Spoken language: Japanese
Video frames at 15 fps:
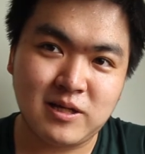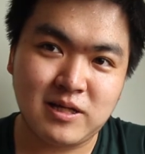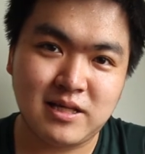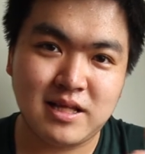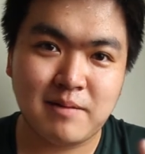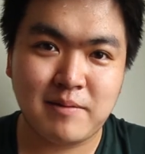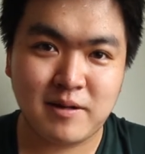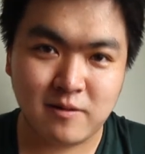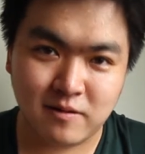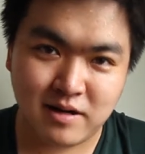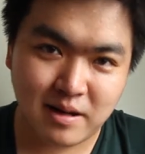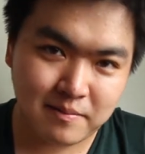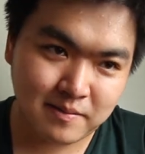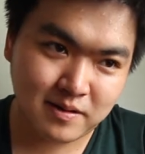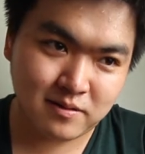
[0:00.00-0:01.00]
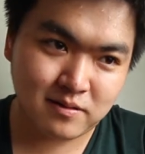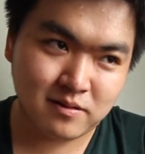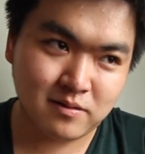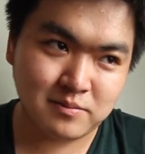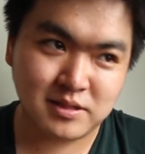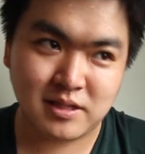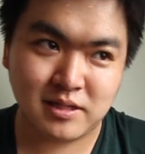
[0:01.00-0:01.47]
火鍋の鍋
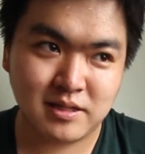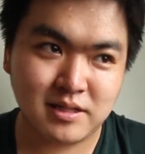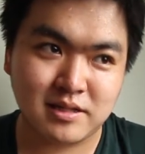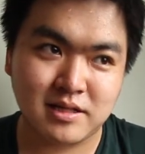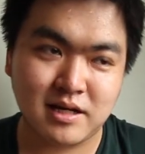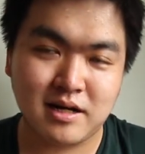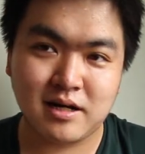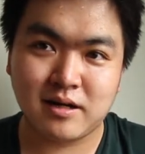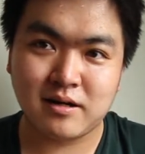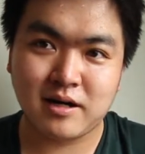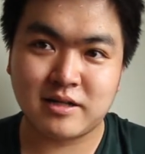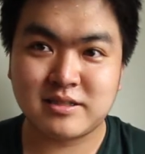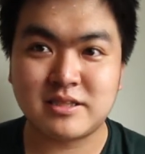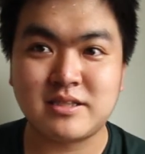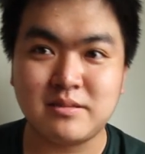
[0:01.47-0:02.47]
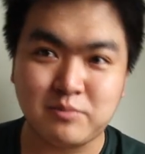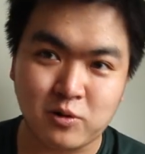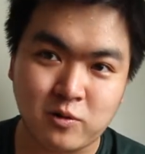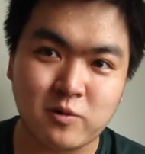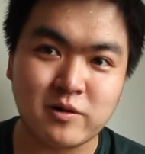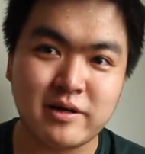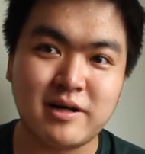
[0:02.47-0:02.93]
のお店に行ったら確実に
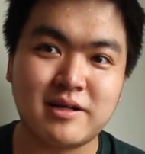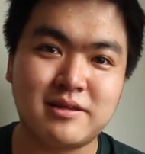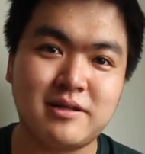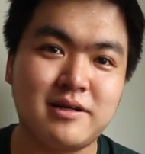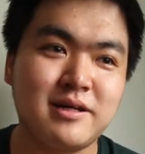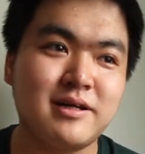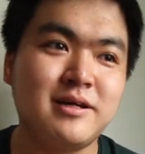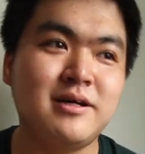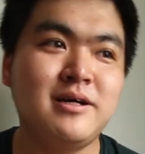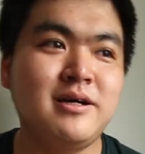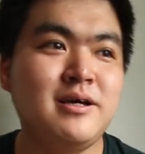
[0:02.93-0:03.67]
ブロッコリーがあったり、